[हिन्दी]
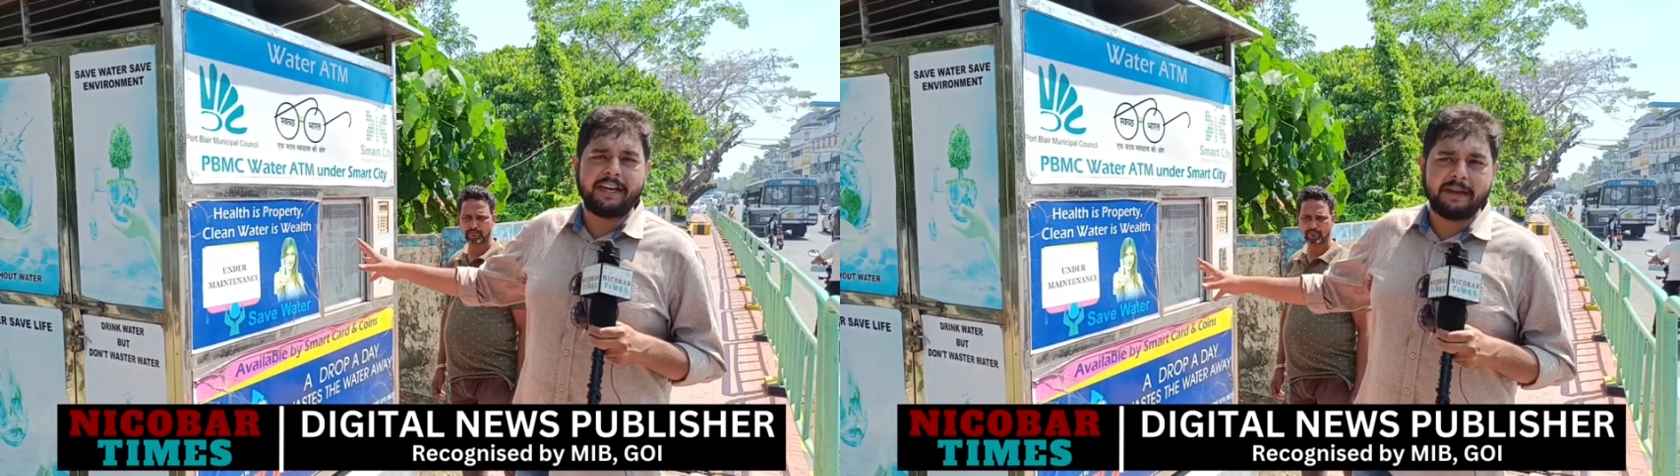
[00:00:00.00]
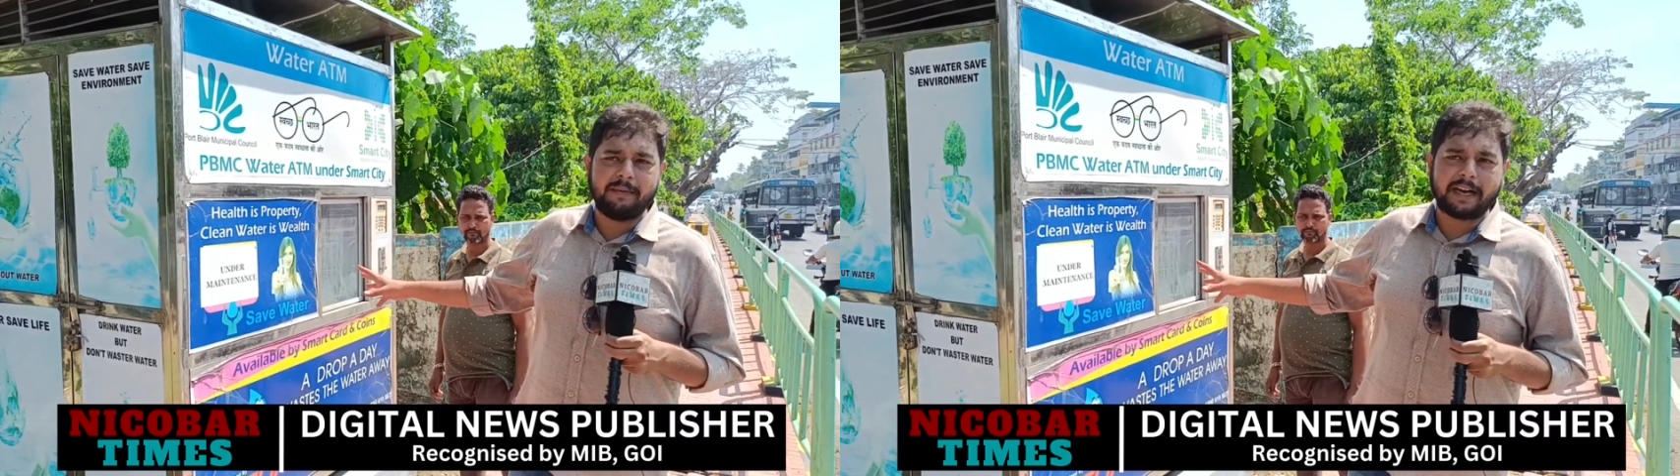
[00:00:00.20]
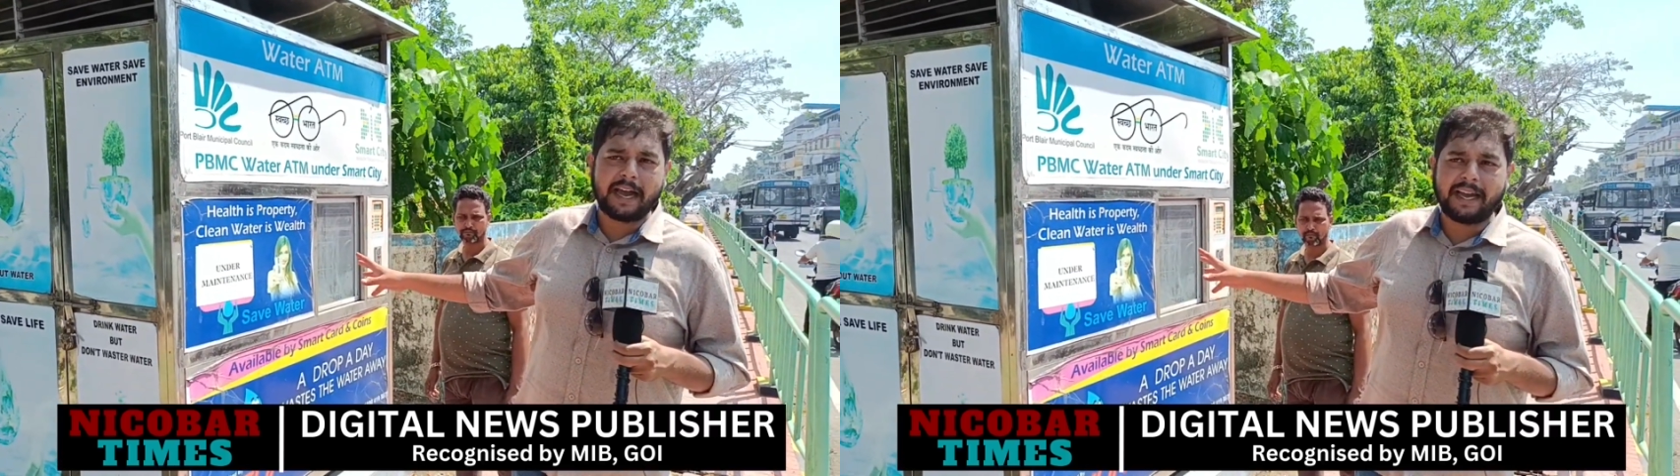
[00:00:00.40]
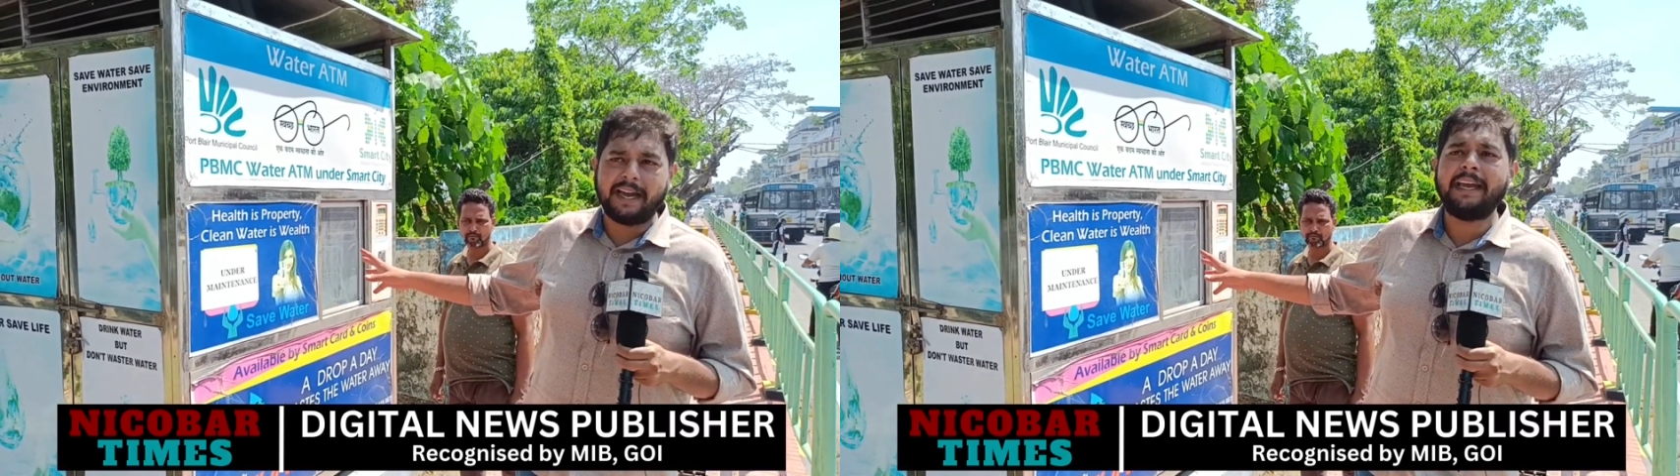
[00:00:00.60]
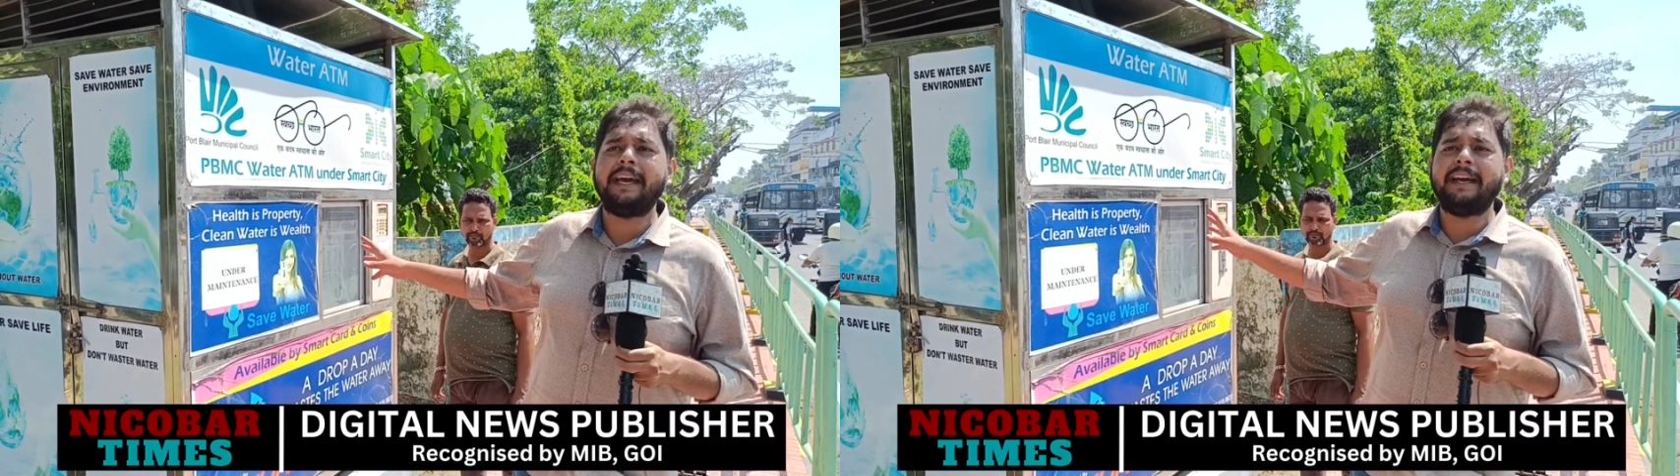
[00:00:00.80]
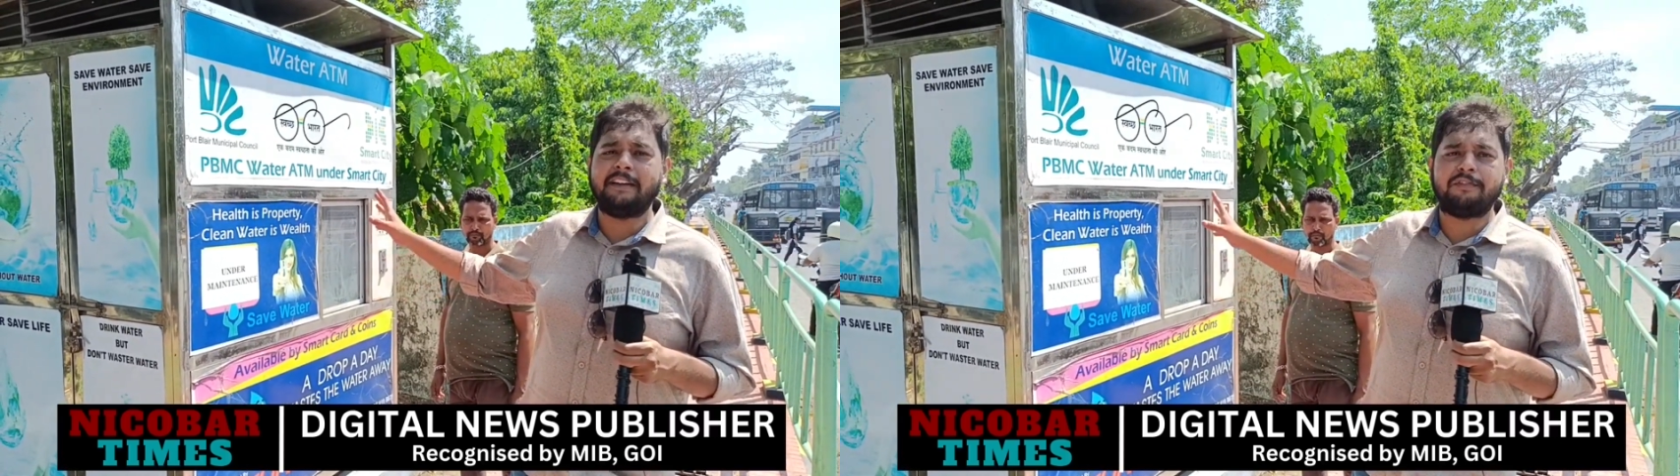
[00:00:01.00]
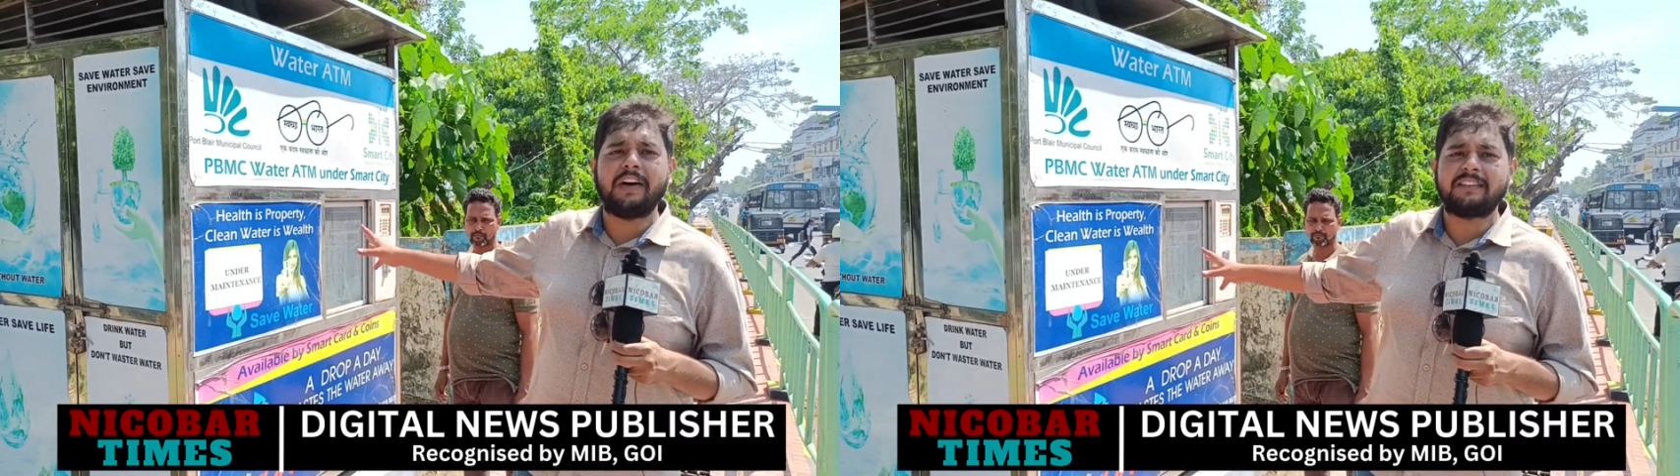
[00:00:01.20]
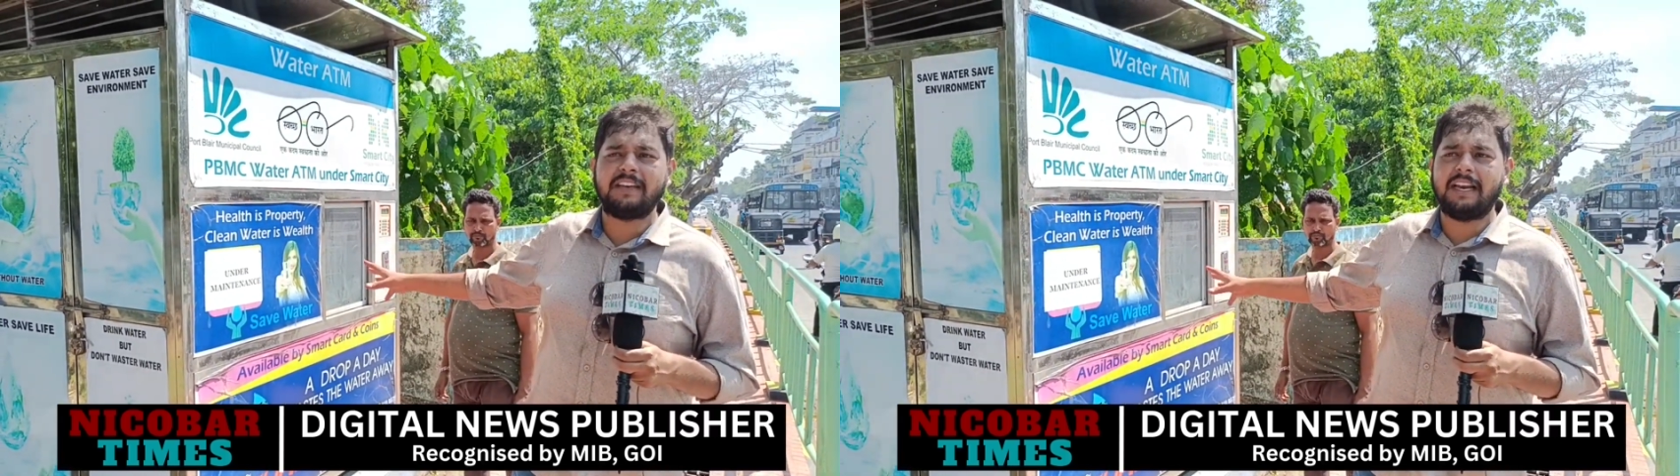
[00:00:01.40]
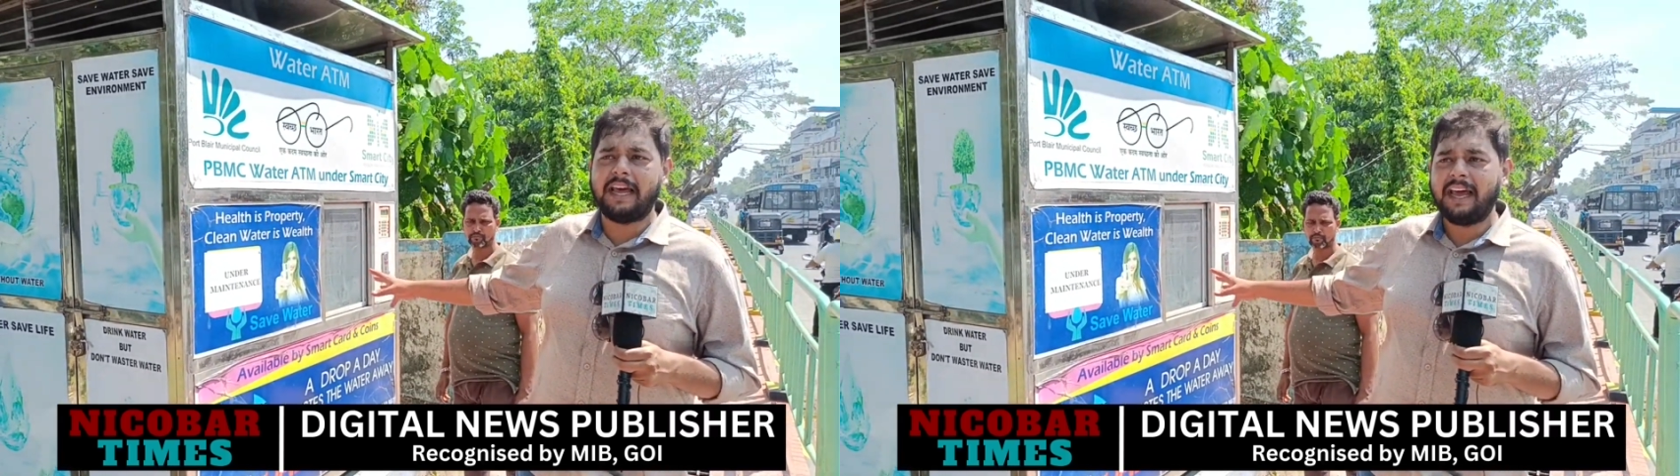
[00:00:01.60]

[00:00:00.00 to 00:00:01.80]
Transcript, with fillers: ए लगाया गया है ये डिसफंक्शनल